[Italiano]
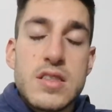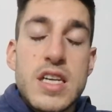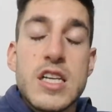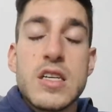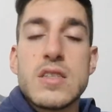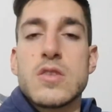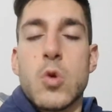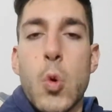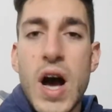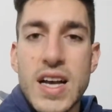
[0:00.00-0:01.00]
il
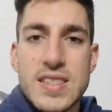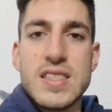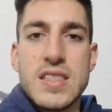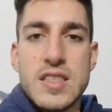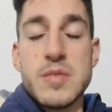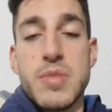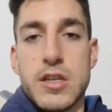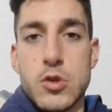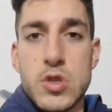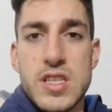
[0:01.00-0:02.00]
quasi
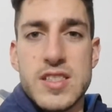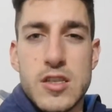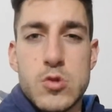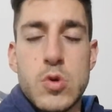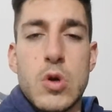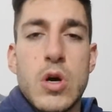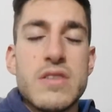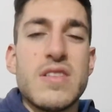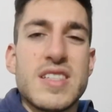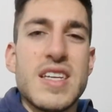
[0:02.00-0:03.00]
ribaltone del Sassuolo,
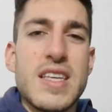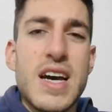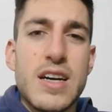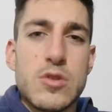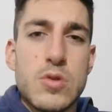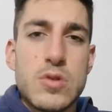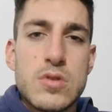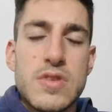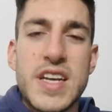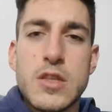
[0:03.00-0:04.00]
aveva segnato
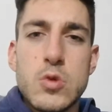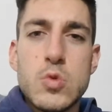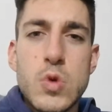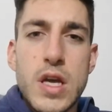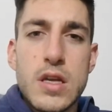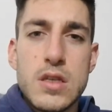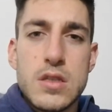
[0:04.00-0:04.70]
3 a 2,